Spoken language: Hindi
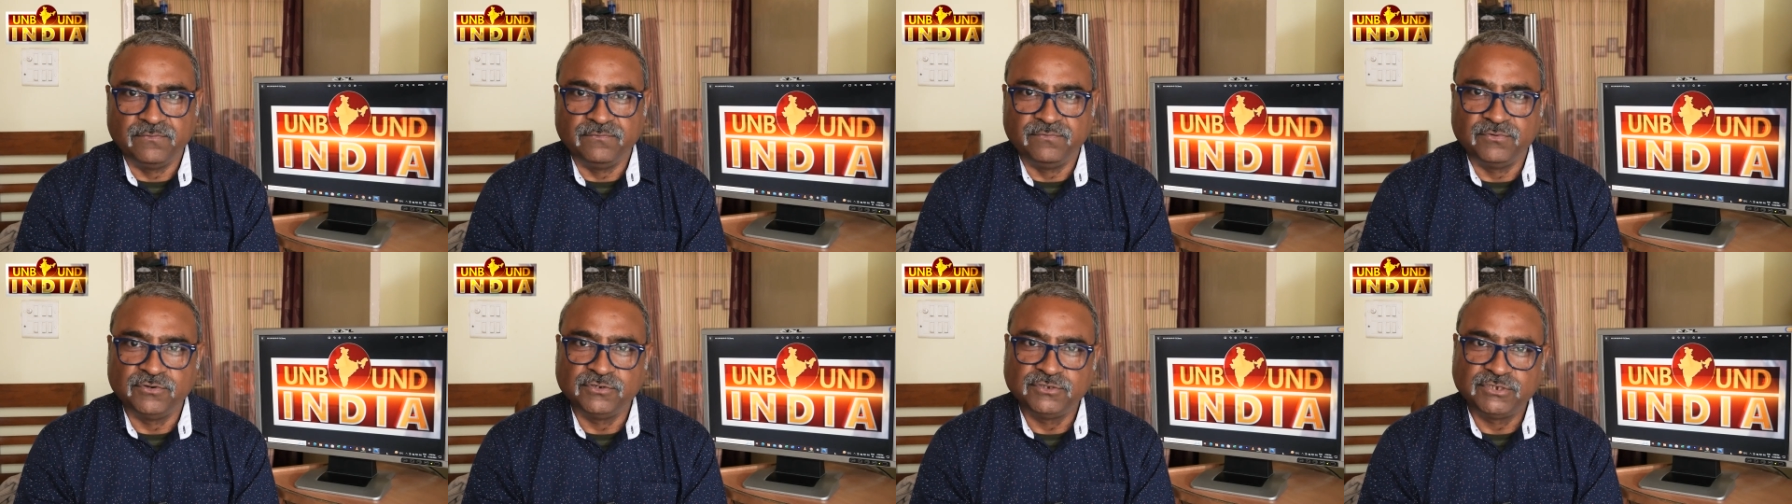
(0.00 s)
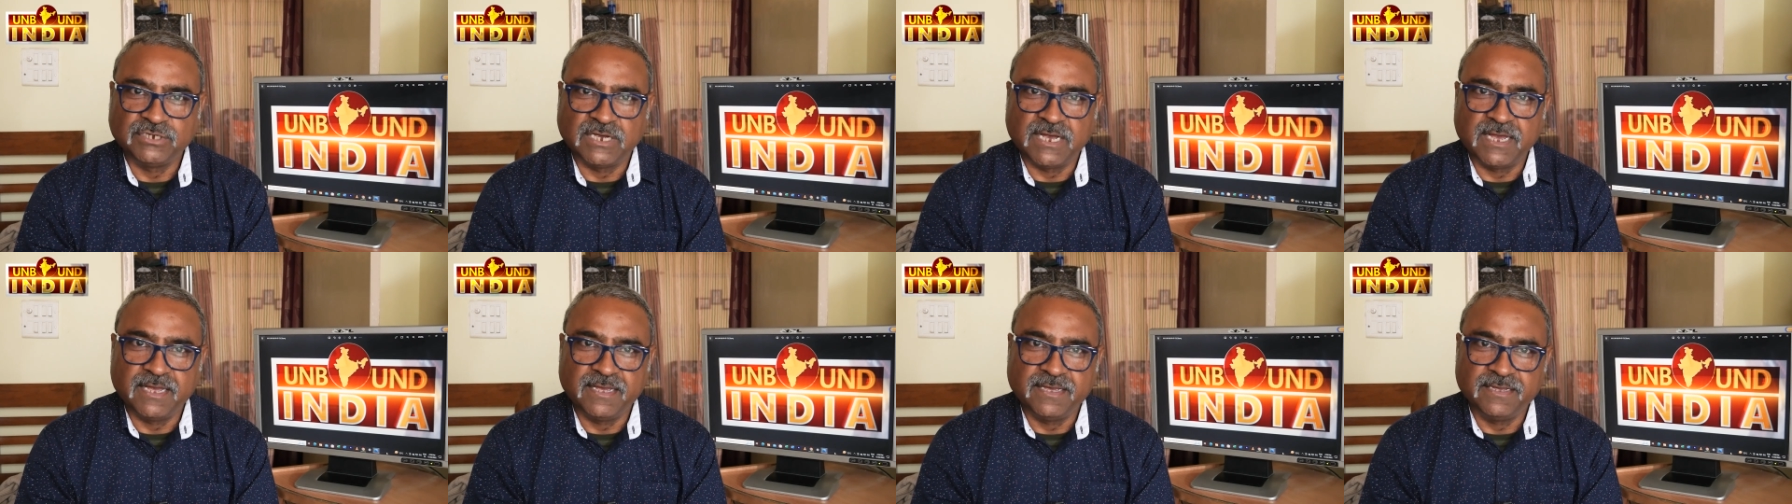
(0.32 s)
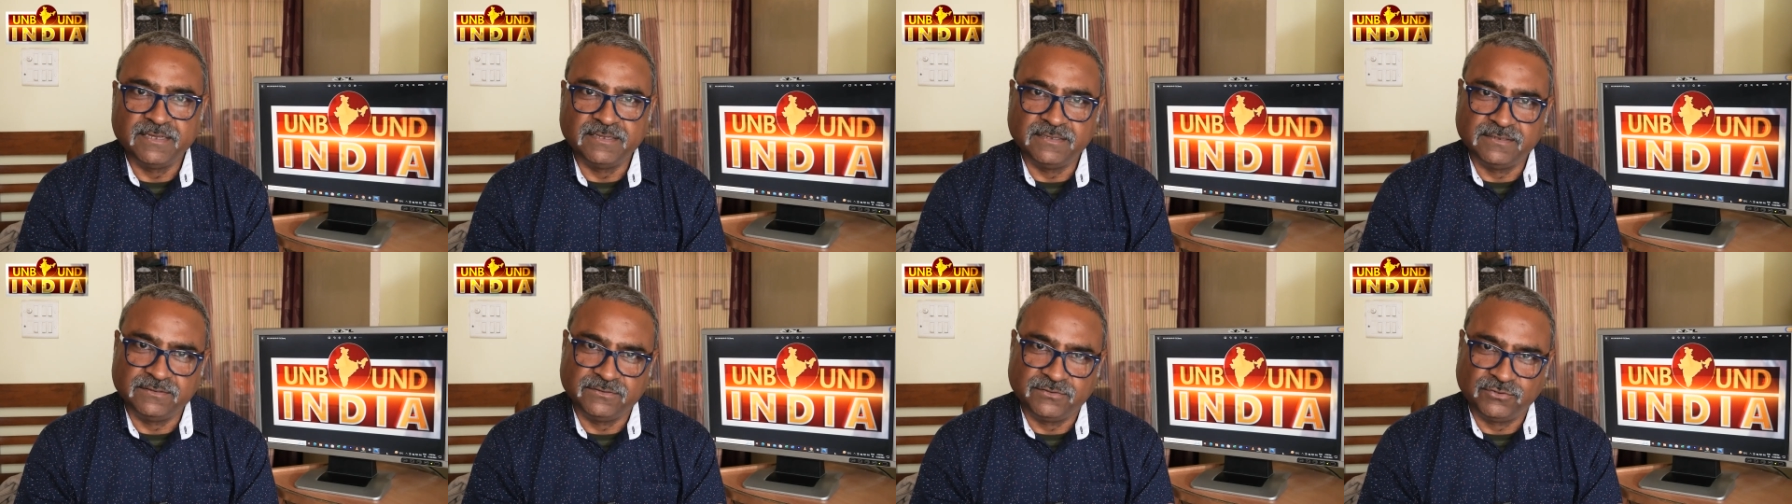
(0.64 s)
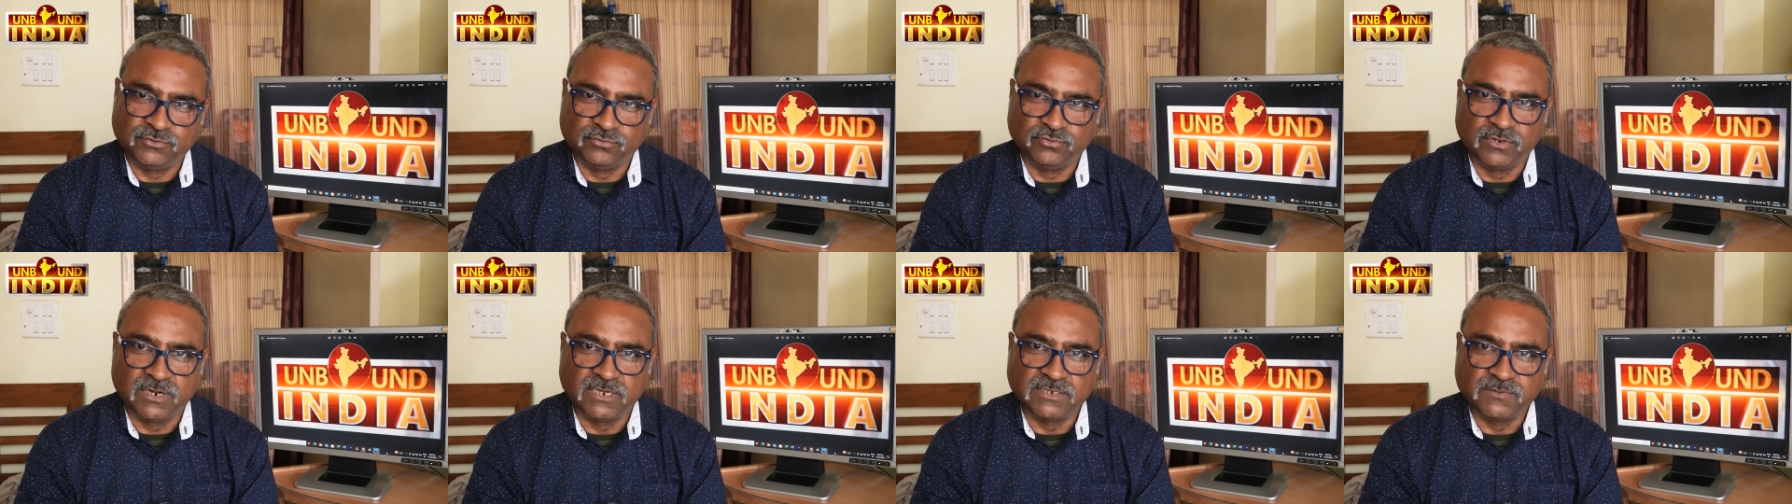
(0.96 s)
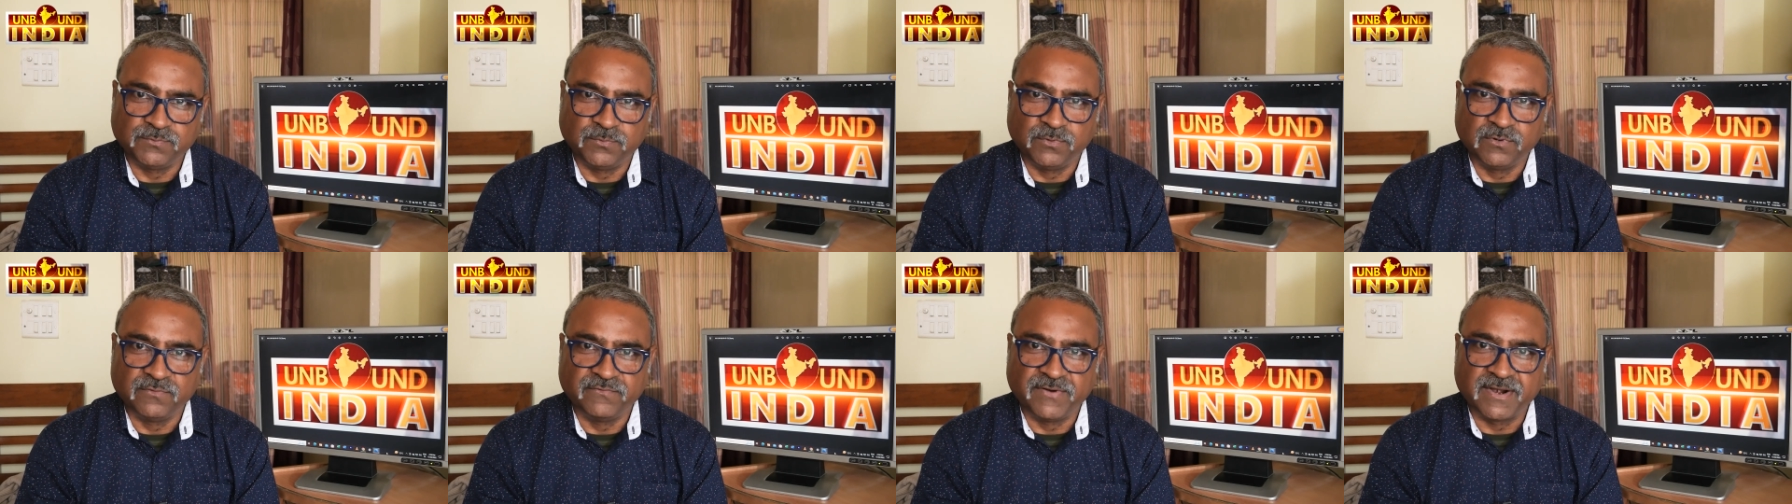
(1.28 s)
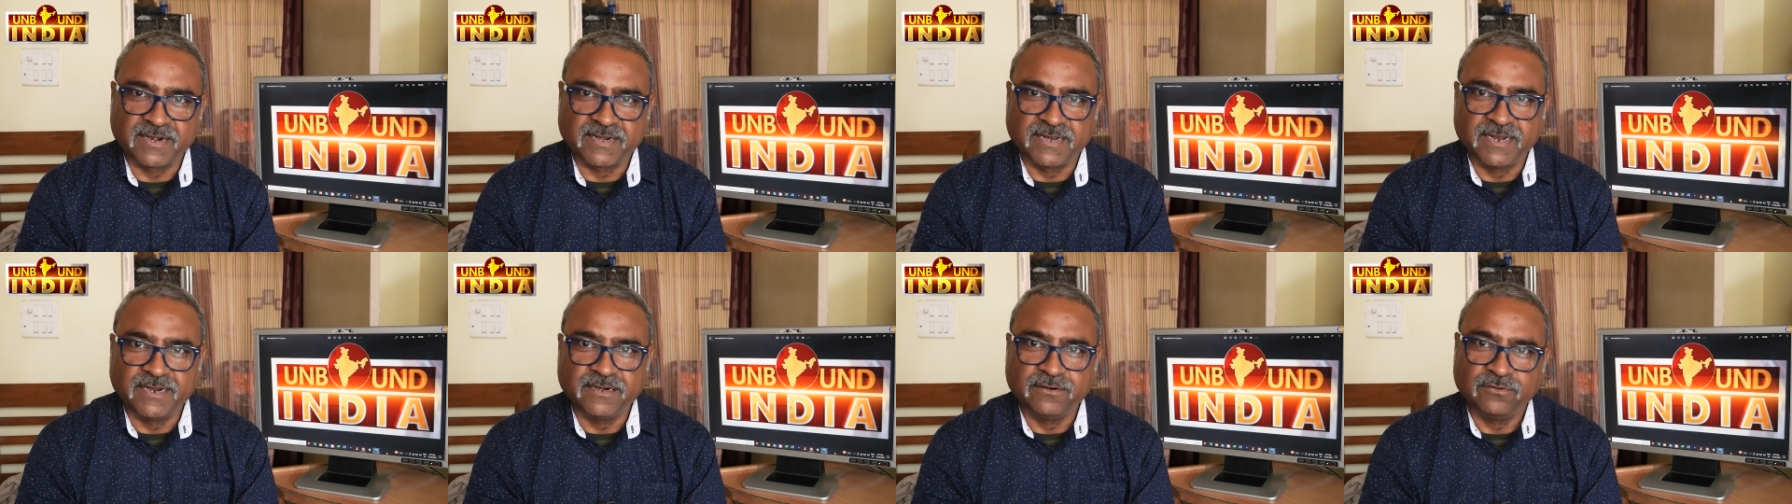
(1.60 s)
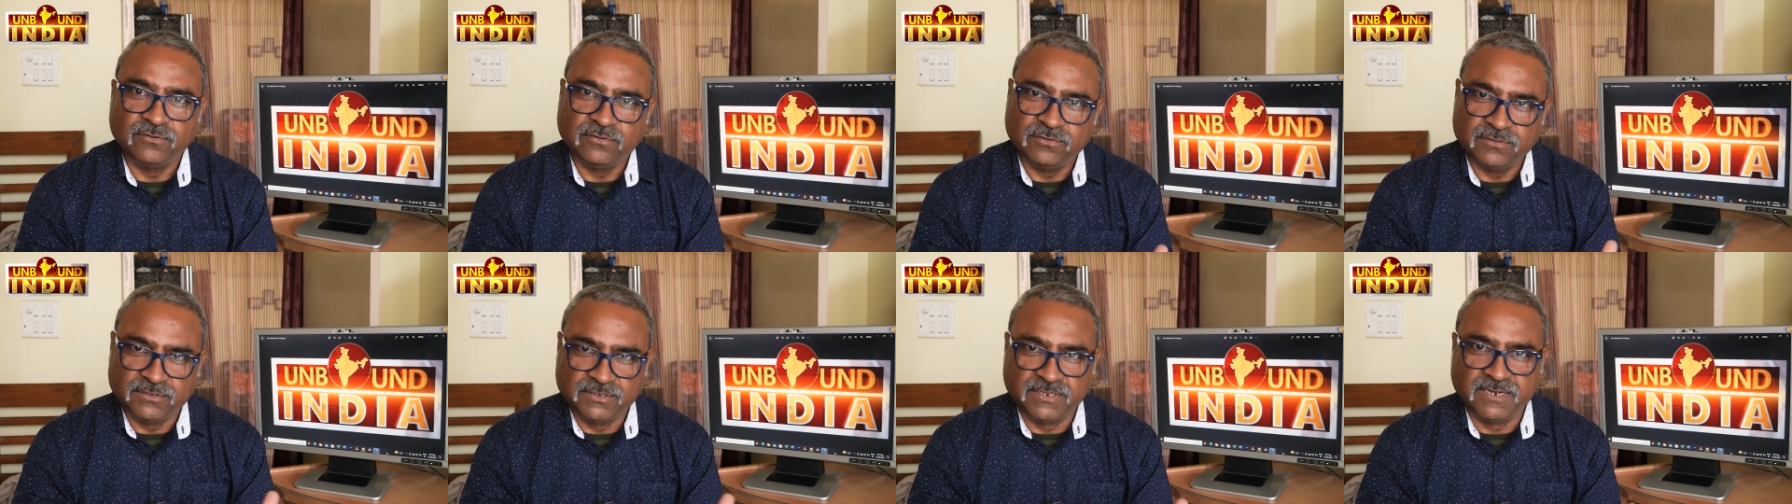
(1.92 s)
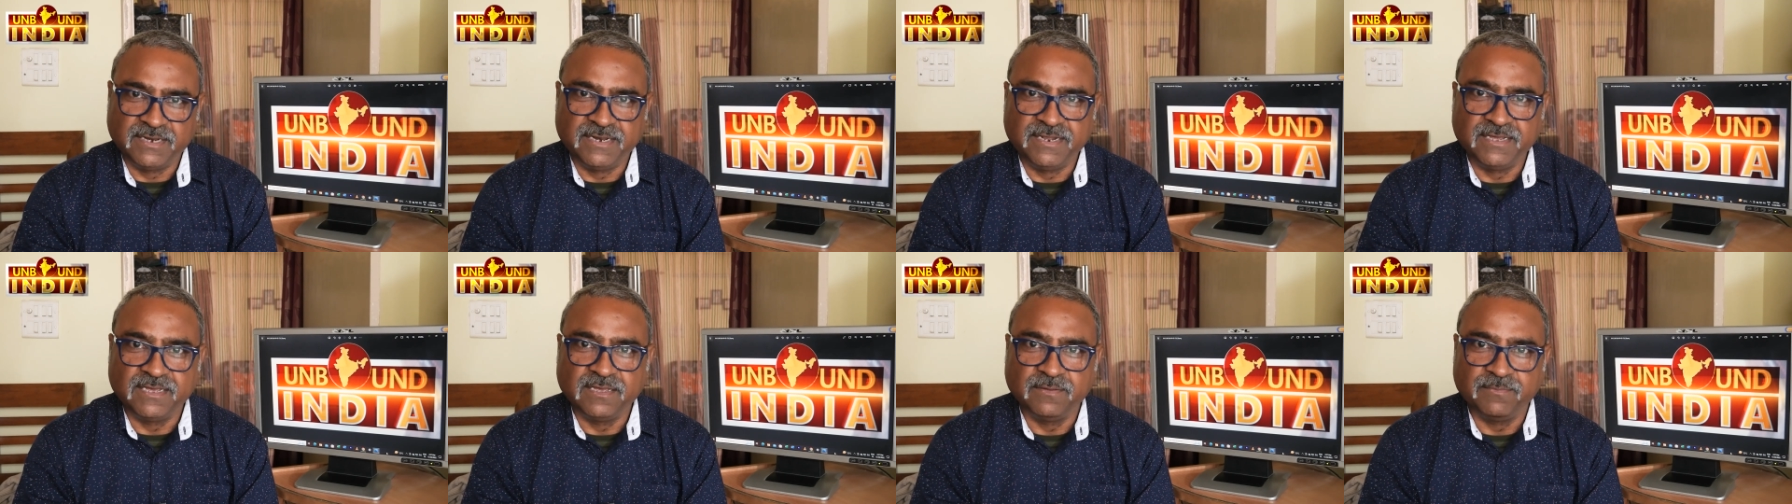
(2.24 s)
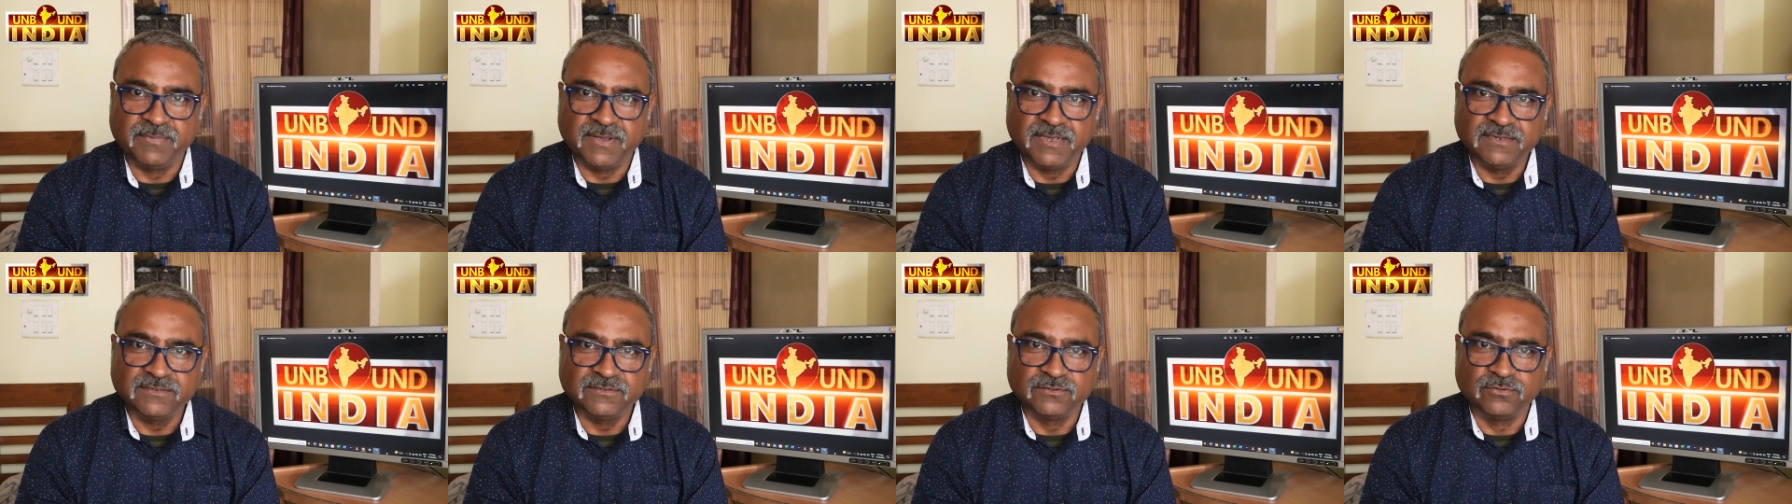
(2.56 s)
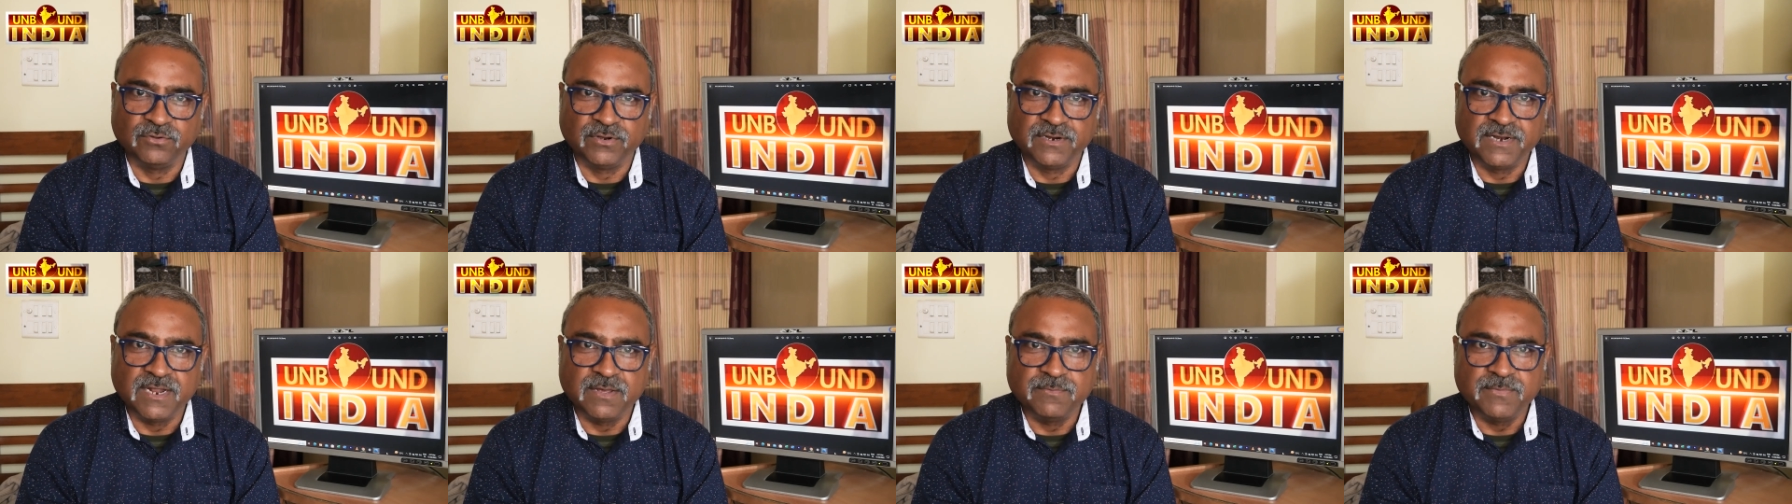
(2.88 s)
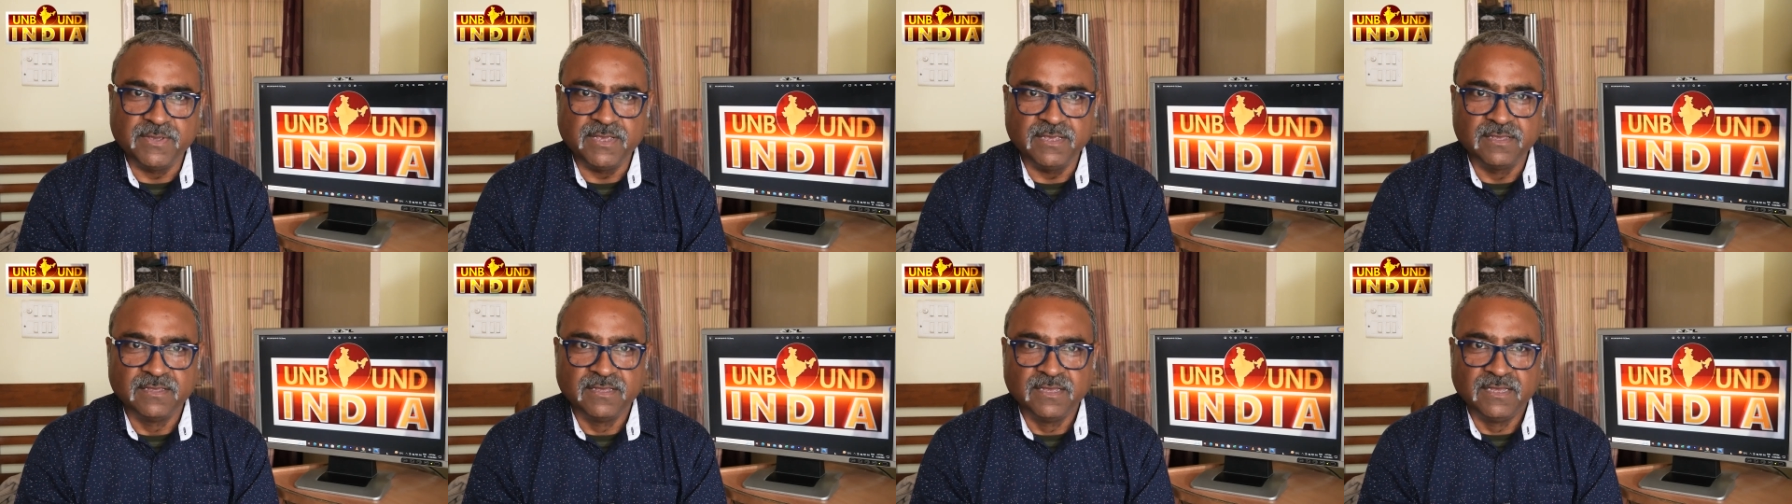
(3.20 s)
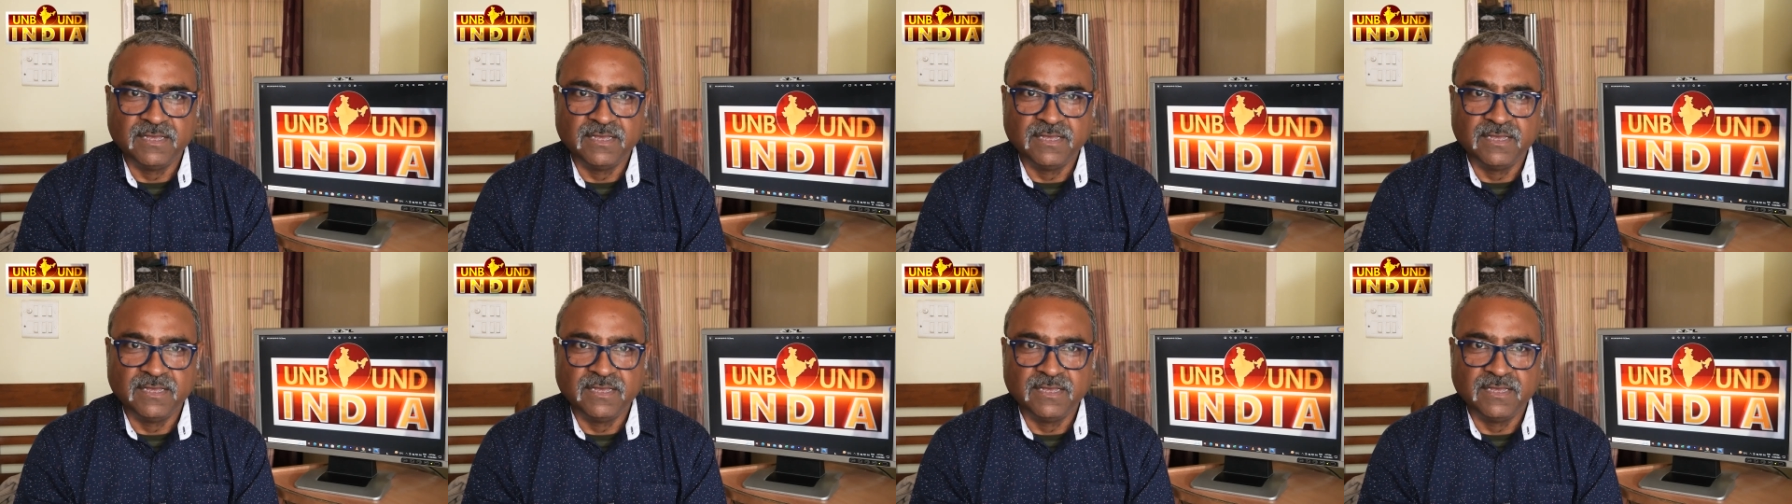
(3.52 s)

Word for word: वो चाहे सूरजपुर वेटलैंड हो दिल्ली के पास नोएडा में